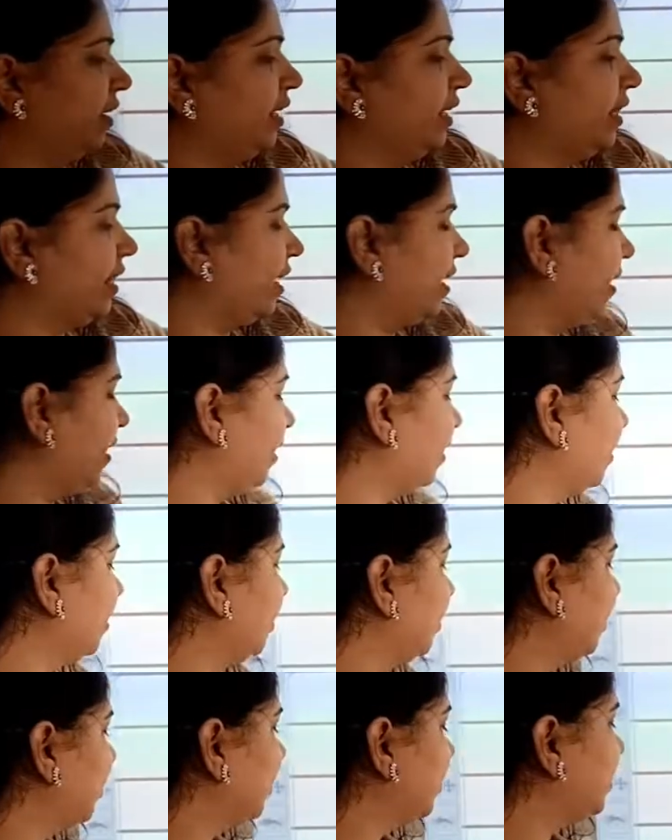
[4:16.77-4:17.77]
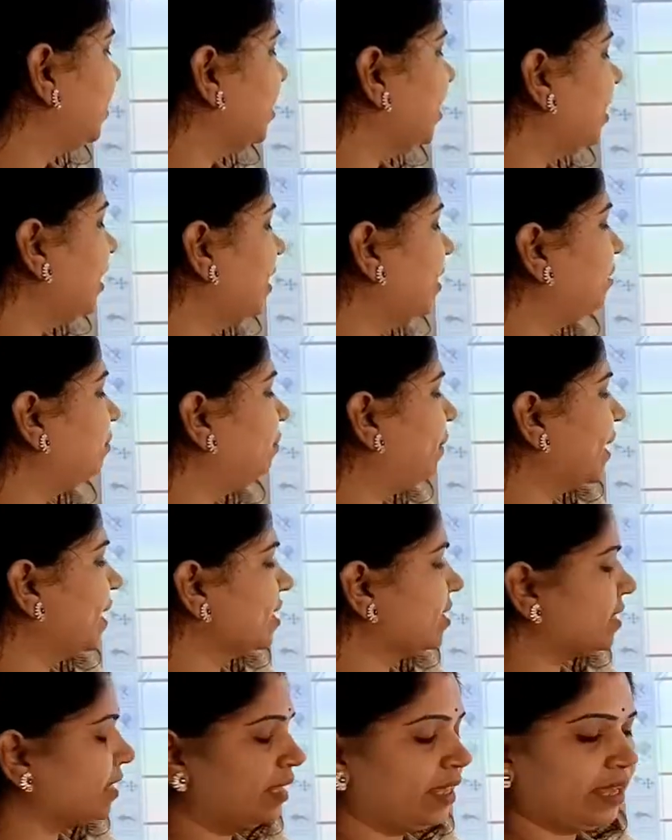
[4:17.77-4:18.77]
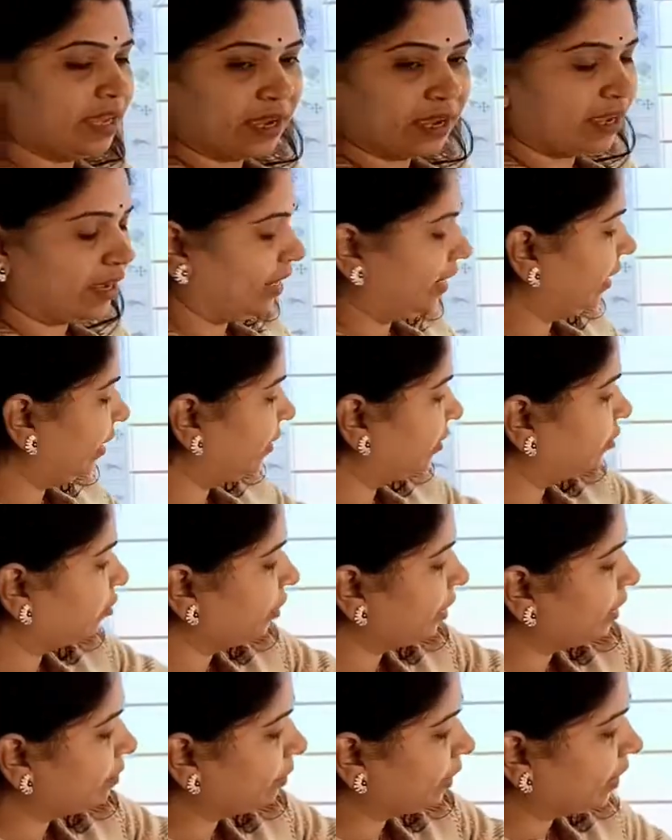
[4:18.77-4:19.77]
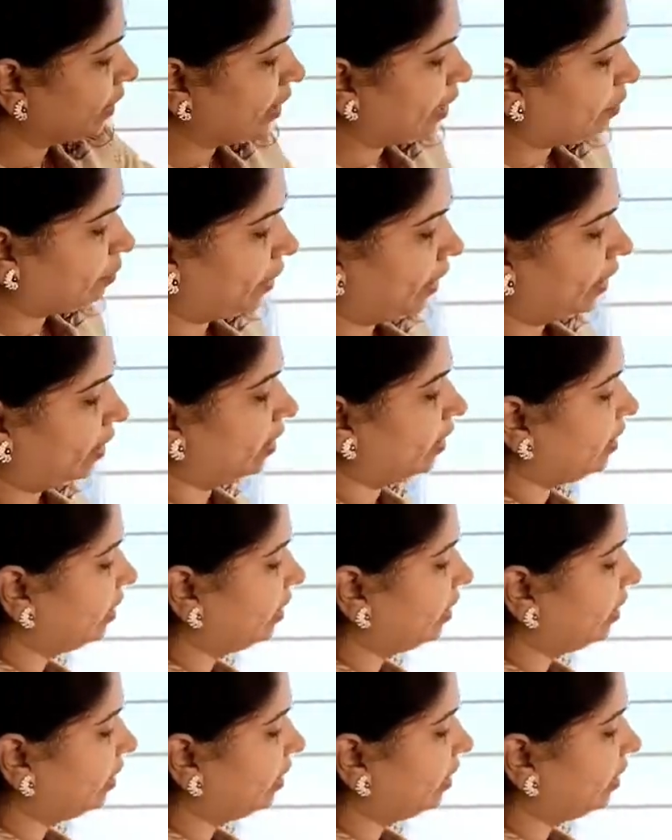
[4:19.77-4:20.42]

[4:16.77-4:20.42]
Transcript: ये देखिए ज प्लस इया खाली तो ये बन गया हमारा